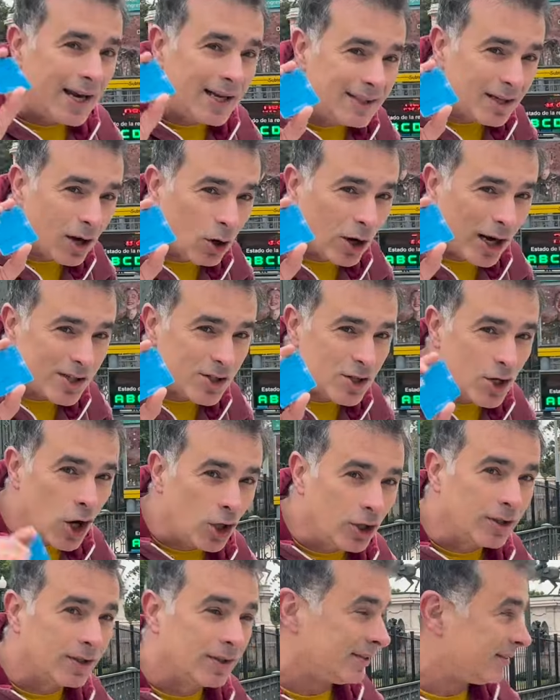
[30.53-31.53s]
esta
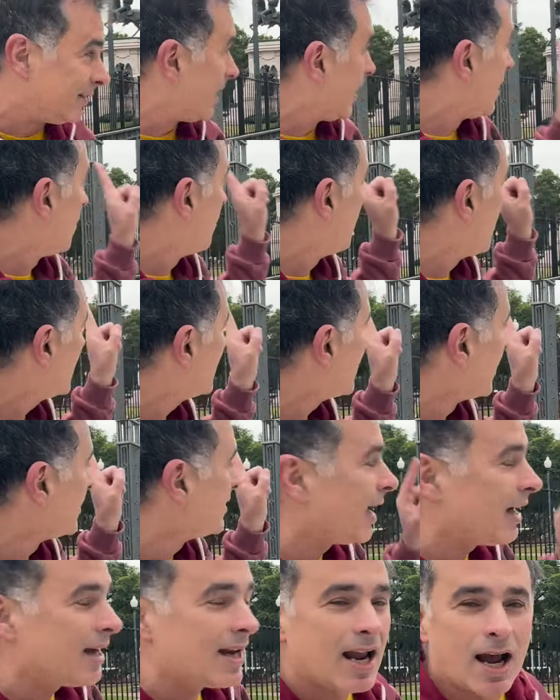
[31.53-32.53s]
ocasión, desde Plaza
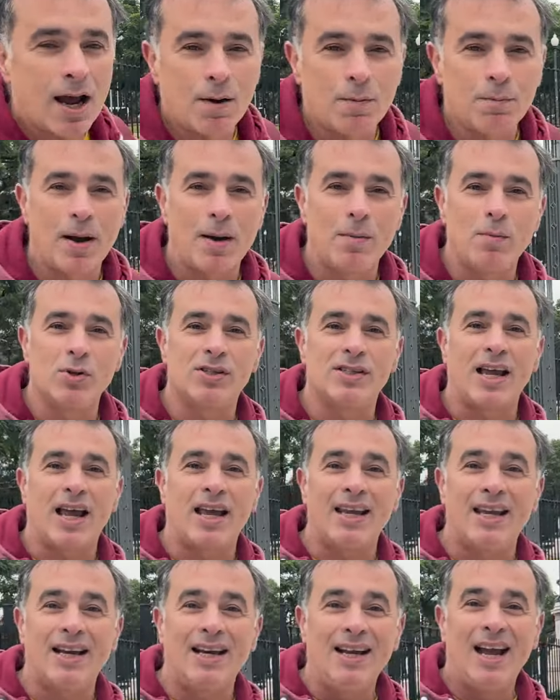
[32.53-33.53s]
Italia, vamos a
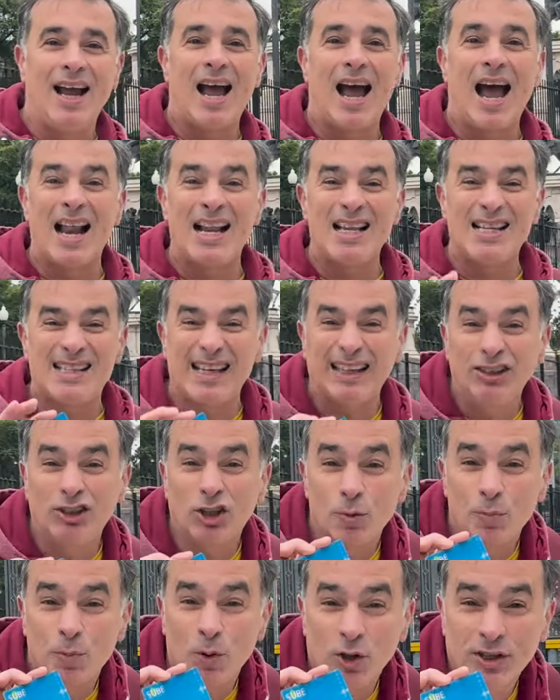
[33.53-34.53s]
ir al
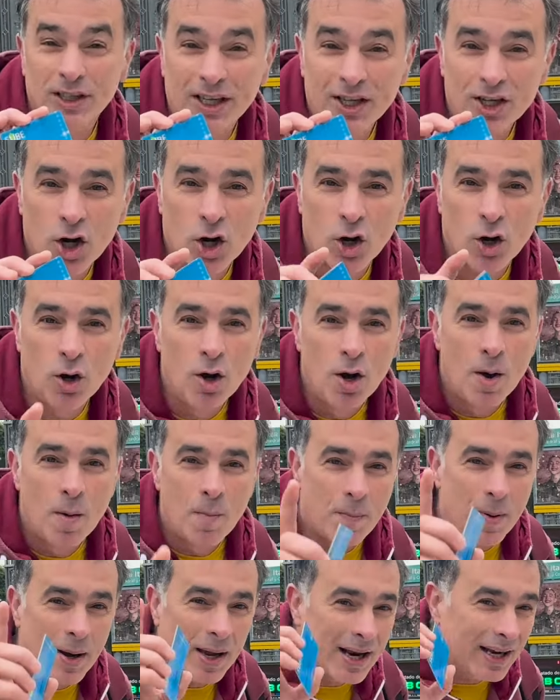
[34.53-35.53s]
centro porteño
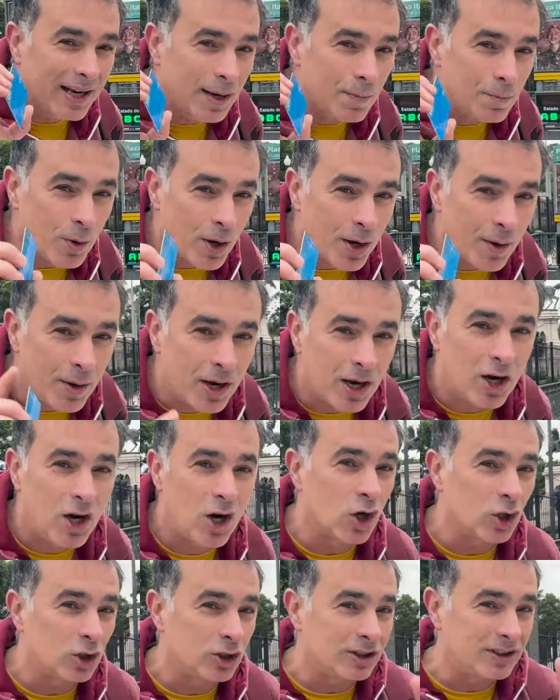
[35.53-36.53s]
para que pruebes los